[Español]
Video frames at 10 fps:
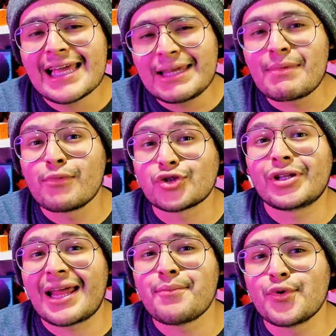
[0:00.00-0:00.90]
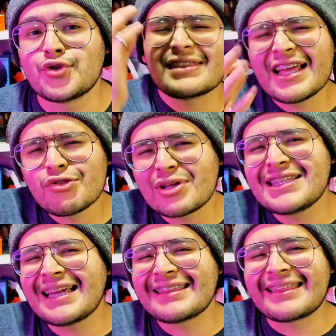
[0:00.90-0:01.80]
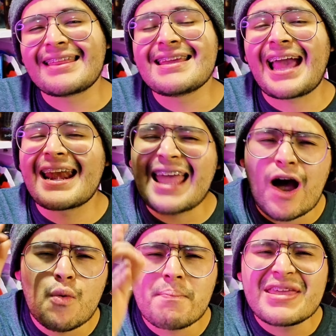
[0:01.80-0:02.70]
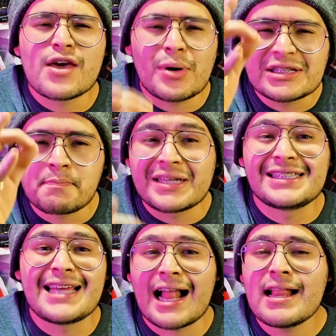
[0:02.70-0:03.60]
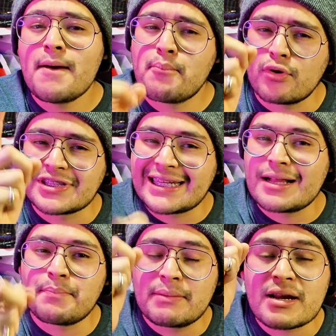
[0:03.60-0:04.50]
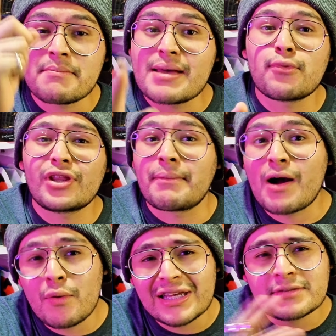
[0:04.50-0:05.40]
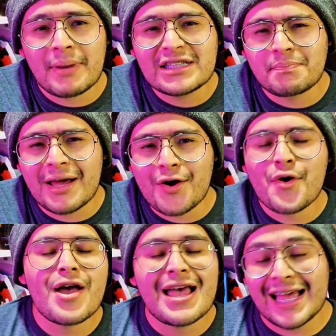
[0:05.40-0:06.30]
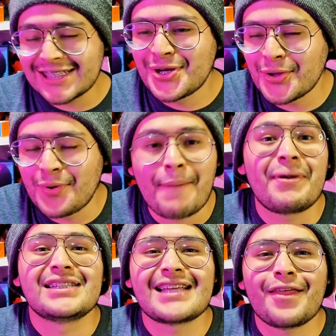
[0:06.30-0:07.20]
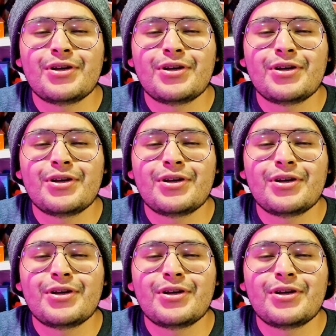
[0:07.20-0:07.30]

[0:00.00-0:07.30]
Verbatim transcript: y me emocionaría mucho tanto así que te dedicaría a un video especial por ser el primer miembro de Amaury Space pero eso no ha pasado,